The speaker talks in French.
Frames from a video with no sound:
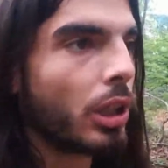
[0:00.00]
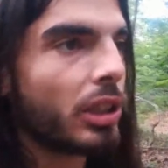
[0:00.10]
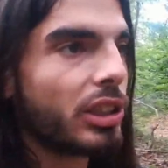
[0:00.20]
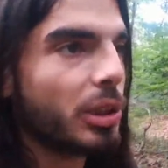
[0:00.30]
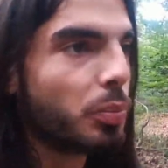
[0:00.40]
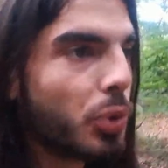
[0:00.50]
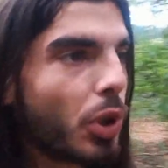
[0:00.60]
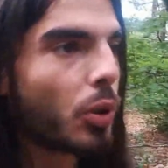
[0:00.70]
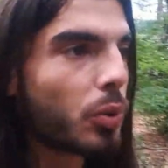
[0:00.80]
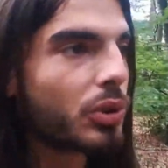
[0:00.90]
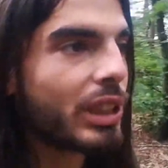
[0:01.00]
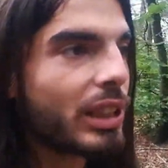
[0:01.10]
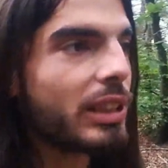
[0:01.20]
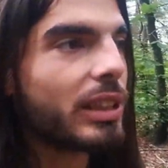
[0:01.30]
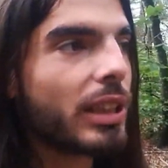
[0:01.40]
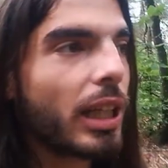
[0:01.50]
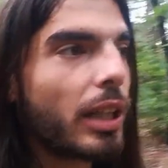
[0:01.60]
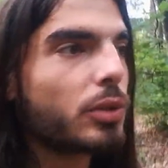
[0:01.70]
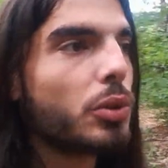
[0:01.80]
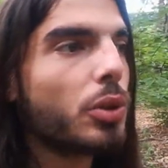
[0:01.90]
j'ai pu rencontrer des
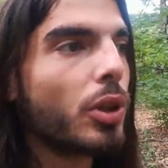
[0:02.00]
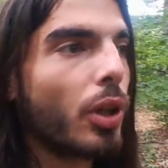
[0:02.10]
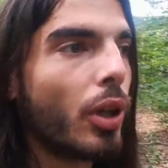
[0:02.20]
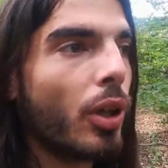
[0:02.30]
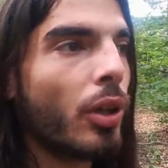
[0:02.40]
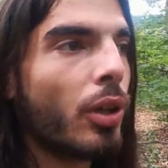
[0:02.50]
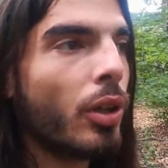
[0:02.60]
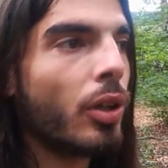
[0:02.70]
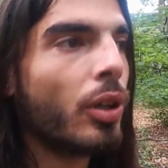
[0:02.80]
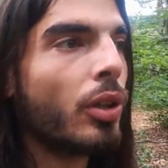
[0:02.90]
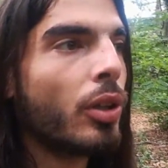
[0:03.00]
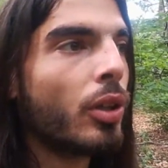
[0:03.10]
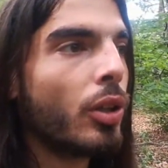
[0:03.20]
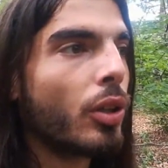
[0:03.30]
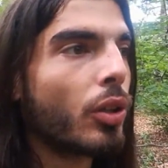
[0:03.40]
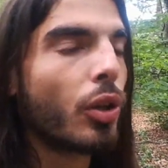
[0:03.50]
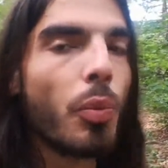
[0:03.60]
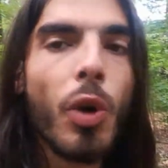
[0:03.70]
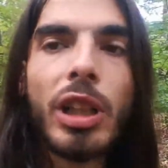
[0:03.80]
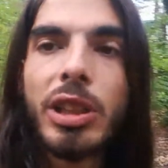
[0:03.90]
créatures euh, que
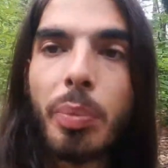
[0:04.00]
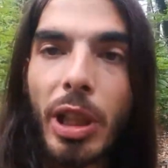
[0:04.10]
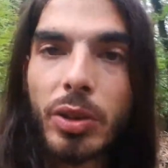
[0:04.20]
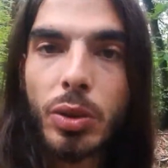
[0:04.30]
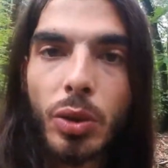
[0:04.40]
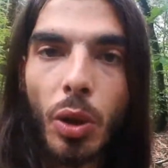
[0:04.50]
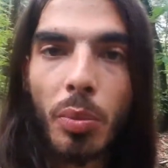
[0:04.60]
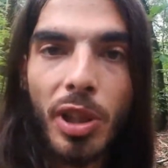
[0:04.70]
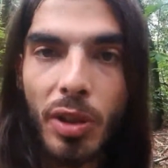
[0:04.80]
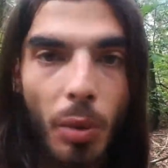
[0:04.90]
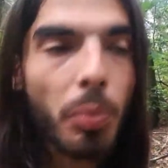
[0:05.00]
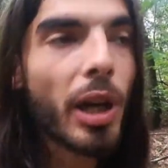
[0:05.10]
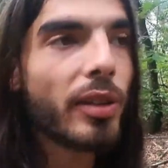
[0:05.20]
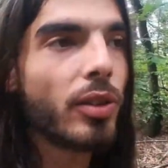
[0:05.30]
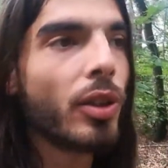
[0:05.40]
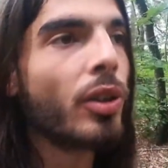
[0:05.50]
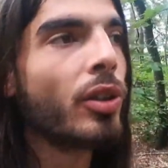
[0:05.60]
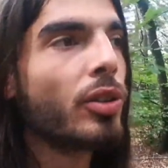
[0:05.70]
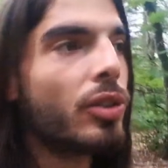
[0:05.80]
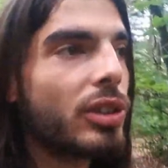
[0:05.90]
moi j'ai perçues comme n'étant pas de,
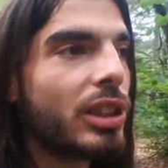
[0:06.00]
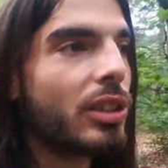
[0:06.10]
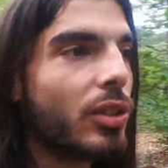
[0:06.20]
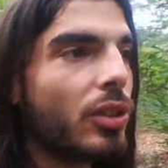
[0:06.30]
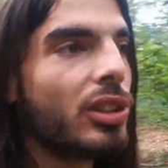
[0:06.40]
cette euh,